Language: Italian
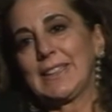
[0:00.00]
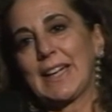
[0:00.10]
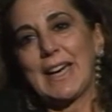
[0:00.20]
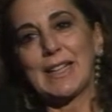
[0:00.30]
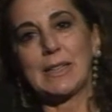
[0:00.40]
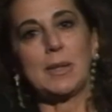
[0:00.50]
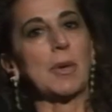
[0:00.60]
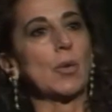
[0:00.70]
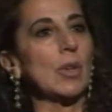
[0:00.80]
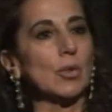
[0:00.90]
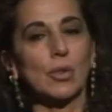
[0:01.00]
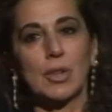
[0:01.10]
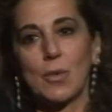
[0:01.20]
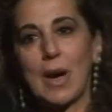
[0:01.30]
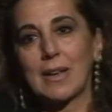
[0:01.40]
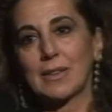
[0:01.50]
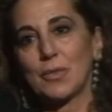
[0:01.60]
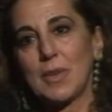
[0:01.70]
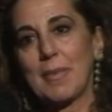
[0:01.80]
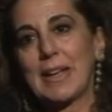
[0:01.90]
diretti per quanto riguarda
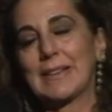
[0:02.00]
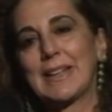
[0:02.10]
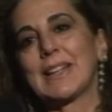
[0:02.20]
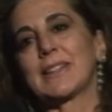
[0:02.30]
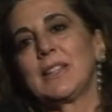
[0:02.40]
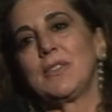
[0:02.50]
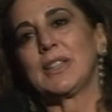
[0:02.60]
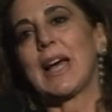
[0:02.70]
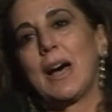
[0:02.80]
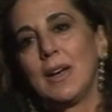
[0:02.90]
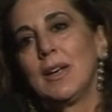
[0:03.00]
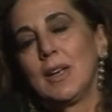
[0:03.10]
ovviamente le attività